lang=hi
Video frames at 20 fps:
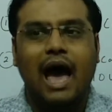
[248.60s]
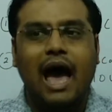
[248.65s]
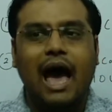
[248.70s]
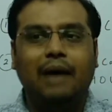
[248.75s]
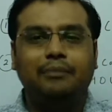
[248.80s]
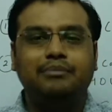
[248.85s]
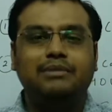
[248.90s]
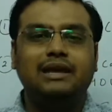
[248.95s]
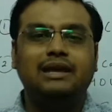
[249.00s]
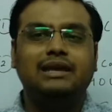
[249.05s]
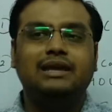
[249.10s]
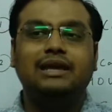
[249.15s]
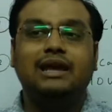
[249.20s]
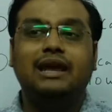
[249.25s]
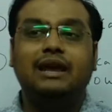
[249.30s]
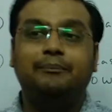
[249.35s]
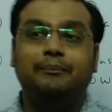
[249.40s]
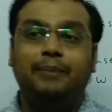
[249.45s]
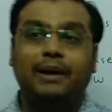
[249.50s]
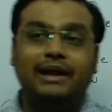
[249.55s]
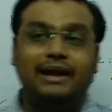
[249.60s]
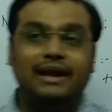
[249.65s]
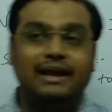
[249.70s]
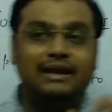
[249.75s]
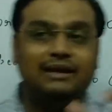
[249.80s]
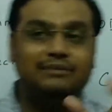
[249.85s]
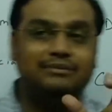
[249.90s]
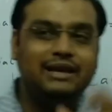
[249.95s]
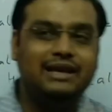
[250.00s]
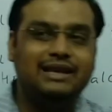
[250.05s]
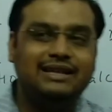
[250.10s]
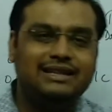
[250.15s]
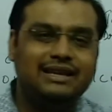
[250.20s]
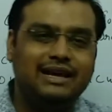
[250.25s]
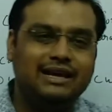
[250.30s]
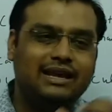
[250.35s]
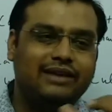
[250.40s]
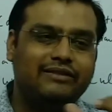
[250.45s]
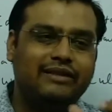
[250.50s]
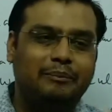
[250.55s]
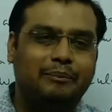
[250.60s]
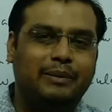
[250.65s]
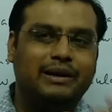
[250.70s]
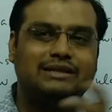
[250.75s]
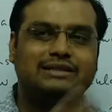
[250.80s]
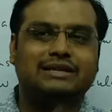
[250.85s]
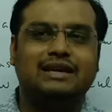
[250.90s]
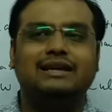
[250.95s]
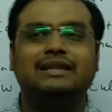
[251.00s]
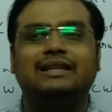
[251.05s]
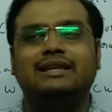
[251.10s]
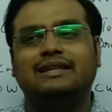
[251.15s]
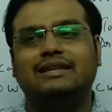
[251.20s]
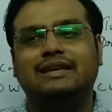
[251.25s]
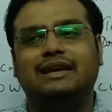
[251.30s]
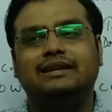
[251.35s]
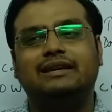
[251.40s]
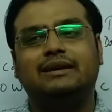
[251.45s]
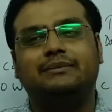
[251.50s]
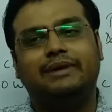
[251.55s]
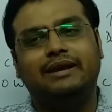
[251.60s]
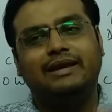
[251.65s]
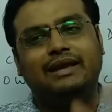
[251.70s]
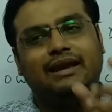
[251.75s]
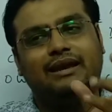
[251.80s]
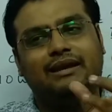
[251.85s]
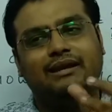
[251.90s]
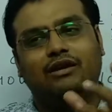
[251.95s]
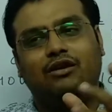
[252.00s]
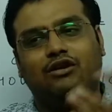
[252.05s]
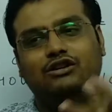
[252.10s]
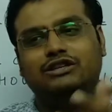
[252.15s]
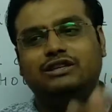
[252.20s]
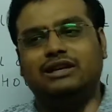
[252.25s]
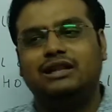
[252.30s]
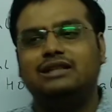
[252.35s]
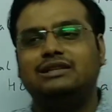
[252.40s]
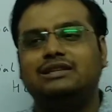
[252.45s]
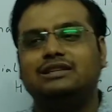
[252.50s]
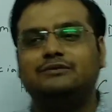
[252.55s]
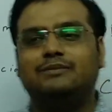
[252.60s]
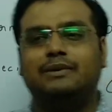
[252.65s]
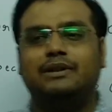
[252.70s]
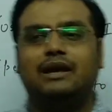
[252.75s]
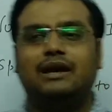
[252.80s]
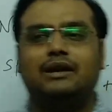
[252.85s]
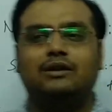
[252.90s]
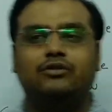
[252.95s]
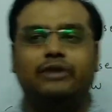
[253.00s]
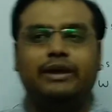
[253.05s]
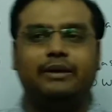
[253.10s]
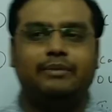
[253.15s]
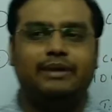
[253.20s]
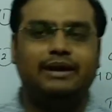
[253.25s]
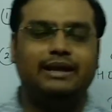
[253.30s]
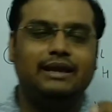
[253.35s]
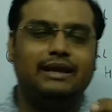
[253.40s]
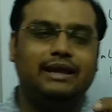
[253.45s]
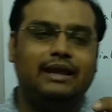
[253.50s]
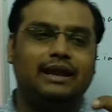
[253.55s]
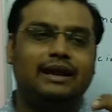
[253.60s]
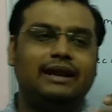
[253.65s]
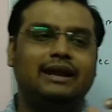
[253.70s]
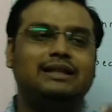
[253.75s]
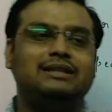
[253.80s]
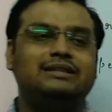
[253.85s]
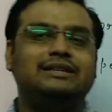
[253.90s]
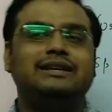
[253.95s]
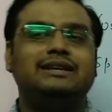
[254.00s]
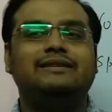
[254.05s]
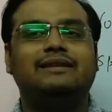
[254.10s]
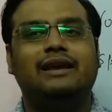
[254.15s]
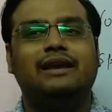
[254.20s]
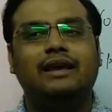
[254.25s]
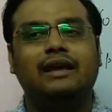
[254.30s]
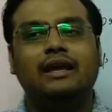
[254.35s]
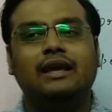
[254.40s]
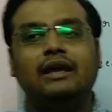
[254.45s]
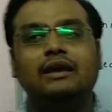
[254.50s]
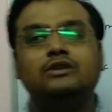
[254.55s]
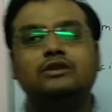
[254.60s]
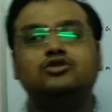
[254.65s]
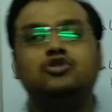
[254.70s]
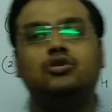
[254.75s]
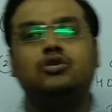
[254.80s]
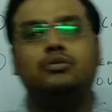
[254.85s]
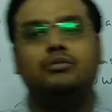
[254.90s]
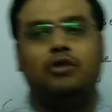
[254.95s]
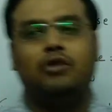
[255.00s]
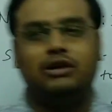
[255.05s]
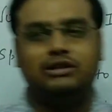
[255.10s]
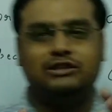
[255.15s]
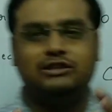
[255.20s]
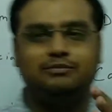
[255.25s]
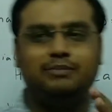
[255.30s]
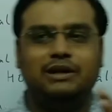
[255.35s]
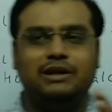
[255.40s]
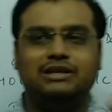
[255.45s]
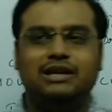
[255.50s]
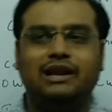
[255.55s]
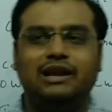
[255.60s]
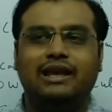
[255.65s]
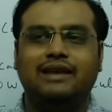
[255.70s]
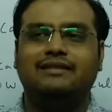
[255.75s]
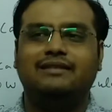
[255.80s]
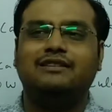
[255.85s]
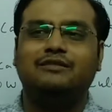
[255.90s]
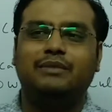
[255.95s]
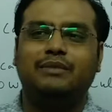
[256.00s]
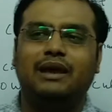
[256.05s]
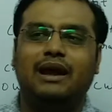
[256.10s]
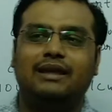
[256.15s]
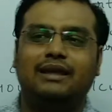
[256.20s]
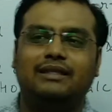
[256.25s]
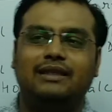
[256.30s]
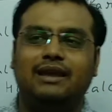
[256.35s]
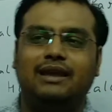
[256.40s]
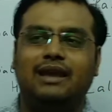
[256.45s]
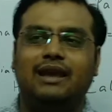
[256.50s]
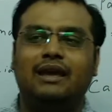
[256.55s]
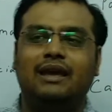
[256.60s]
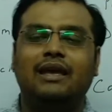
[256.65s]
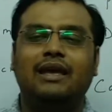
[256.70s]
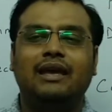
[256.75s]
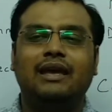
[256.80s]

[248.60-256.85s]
अब देखिए पर एनम नहीं दिया केवल परसेंट दे दिया ये बड़ी एक लॉजिकल चीज़ बता रहा हूँ एक बड़ी हिडन चीज़ है जो बहुत स्पेशल केसेस में आती हैं